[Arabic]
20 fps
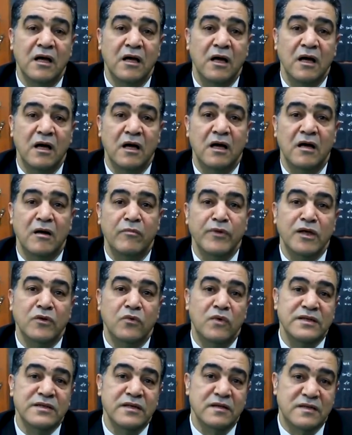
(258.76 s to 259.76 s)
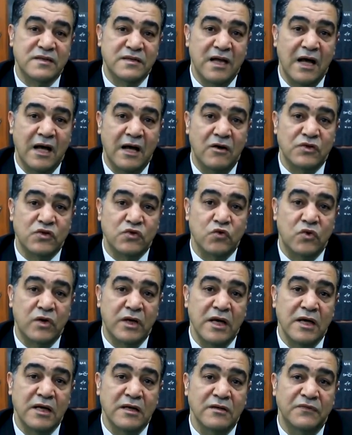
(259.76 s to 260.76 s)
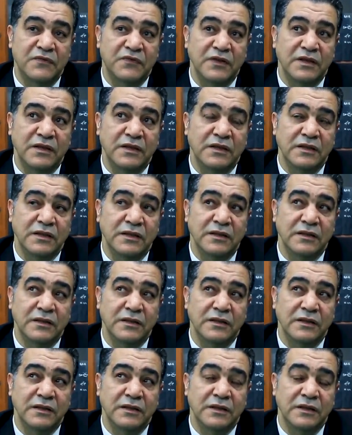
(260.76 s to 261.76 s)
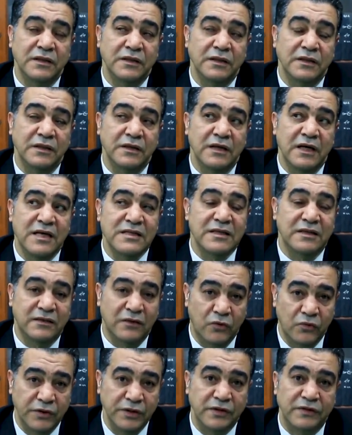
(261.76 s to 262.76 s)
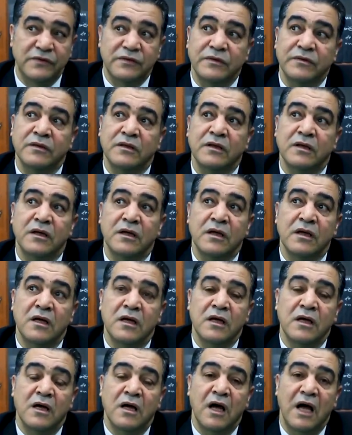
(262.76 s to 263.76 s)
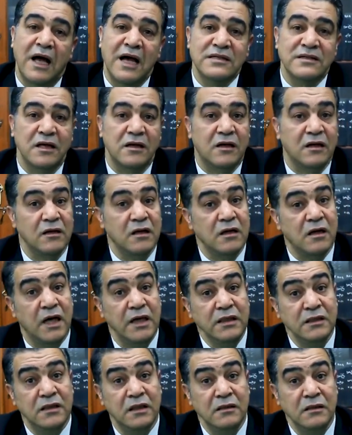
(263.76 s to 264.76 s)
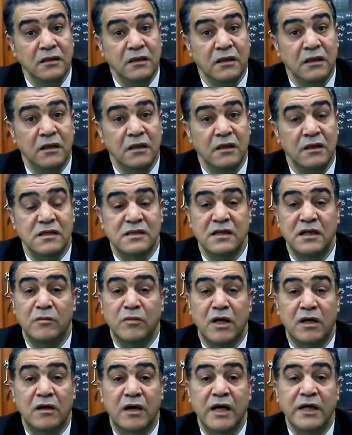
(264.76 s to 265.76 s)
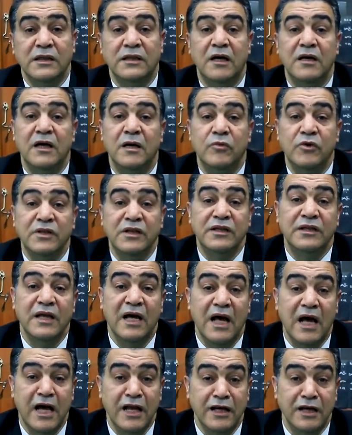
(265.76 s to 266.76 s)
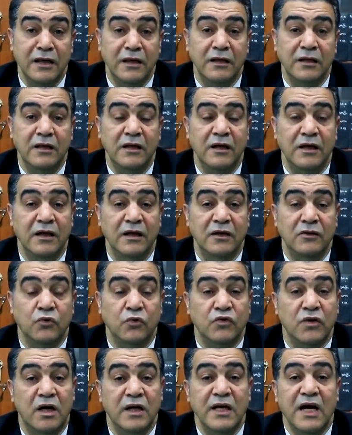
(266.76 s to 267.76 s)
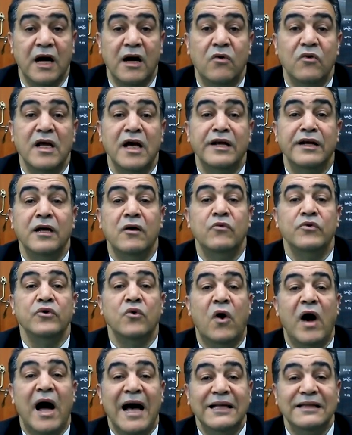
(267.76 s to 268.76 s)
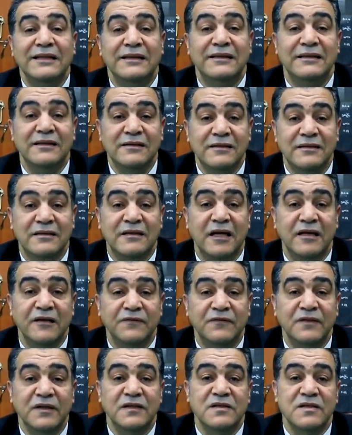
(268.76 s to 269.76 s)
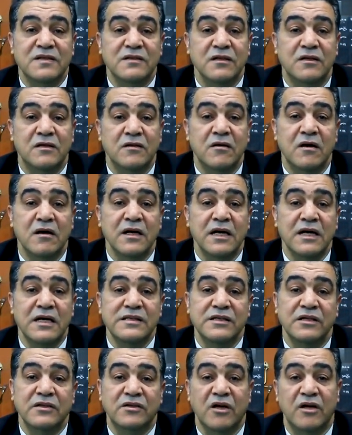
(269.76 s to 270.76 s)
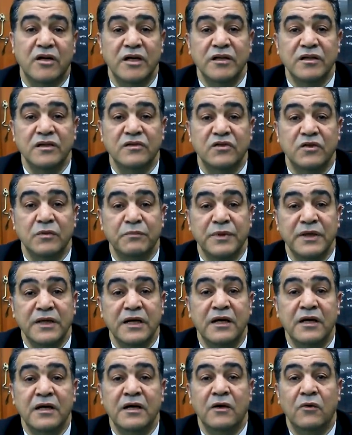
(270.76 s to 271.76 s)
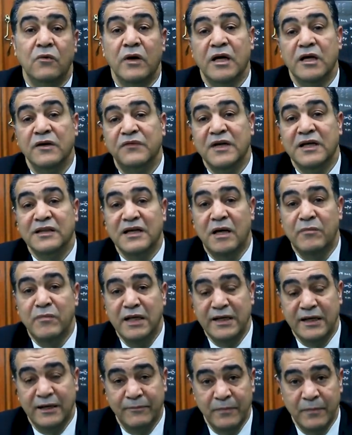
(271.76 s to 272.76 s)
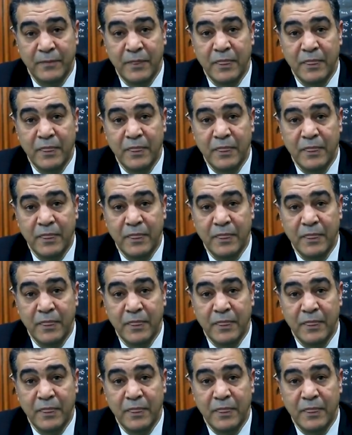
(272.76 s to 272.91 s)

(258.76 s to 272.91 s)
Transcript: آه، من وزير الصحه والسكان في آه، هذا التوقيت. هذا القرار ايضا اذا ما رايت لابد ان آه، تطالعه لانه يحدد كيفيه استخراج هذه التقارير الطبيه وكيفيه عملها.